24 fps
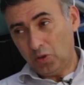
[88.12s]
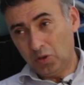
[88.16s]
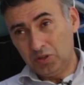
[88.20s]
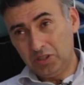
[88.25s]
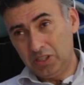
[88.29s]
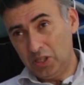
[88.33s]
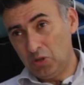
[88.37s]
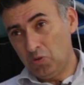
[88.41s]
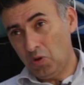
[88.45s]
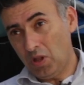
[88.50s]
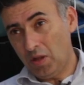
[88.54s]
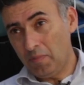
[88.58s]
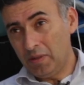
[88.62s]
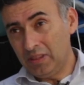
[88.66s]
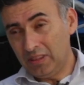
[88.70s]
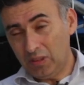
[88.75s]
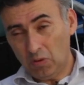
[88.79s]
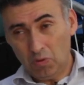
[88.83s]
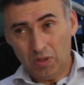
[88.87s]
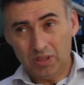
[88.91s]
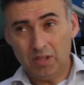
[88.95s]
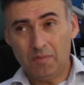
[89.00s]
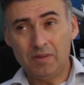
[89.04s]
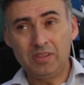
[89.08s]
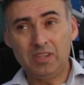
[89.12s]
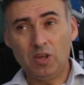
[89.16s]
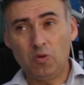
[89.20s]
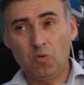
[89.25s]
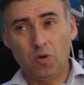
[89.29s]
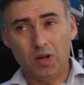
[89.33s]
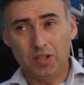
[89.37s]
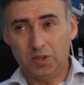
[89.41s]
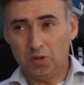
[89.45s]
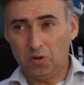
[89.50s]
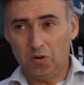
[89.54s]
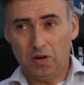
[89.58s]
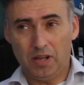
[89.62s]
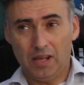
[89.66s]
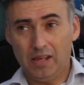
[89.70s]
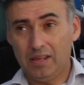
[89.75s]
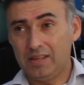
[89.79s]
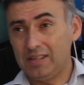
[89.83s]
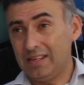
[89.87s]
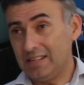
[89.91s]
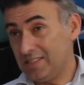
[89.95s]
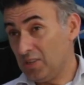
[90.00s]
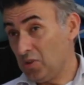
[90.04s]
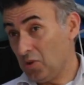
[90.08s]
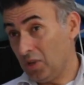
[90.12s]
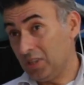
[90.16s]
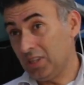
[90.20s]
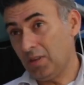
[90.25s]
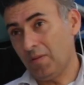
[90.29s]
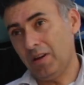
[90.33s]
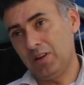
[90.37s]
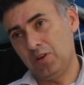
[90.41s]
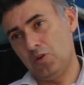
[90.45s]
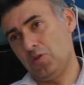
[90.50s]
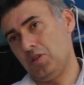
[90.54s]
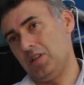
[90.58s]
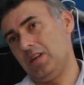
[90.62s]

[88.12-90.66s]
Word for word: continuadamente durante 24 horas y así durante varios